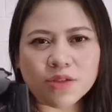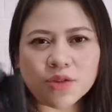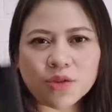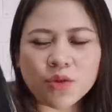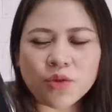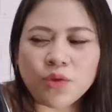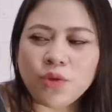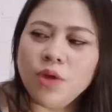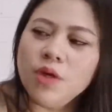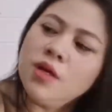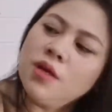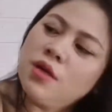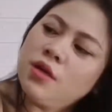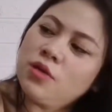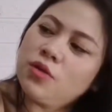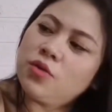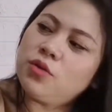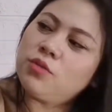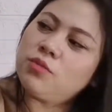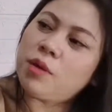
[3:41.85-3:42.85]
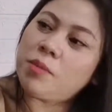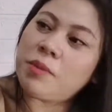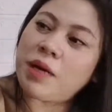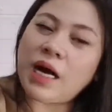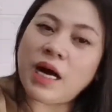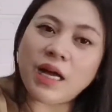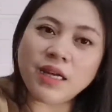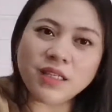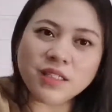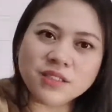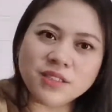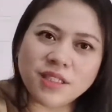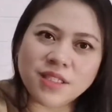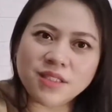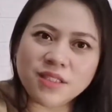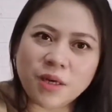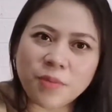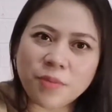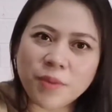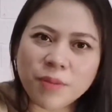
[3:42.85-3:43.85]
So, kung mamahalin
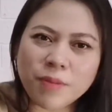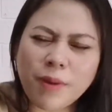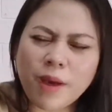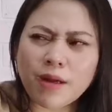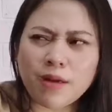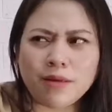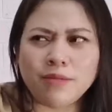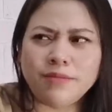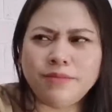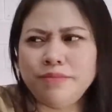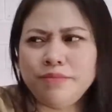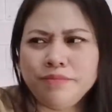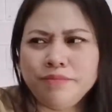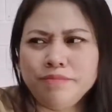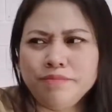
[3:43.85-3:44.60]
siya, syempre parang,